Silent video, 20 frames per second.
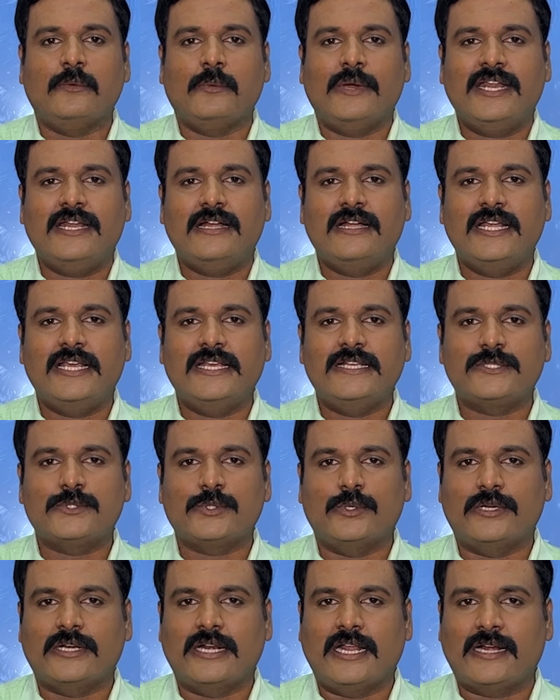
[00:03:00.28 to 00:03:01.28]
வரிகளை
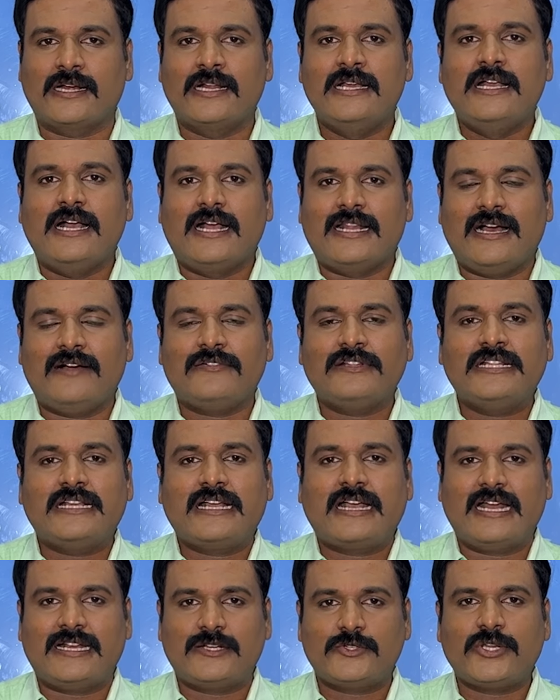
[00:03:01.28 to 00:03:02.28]
சொல்கிறார் அதாவது
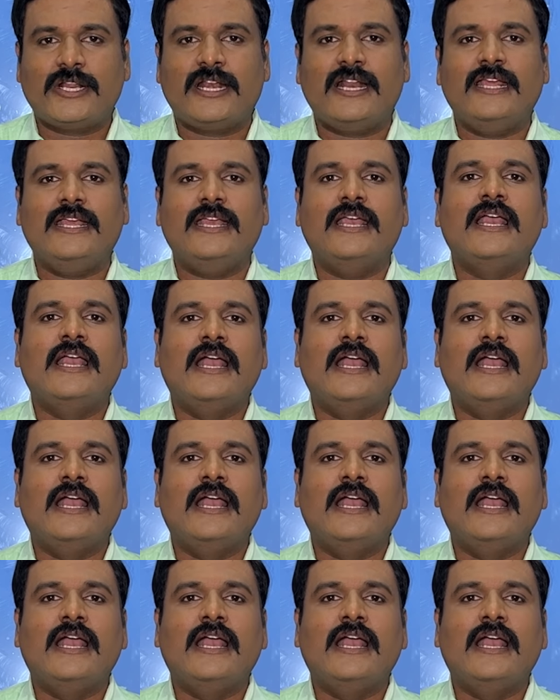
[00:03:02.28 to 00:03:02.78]
கற்றலை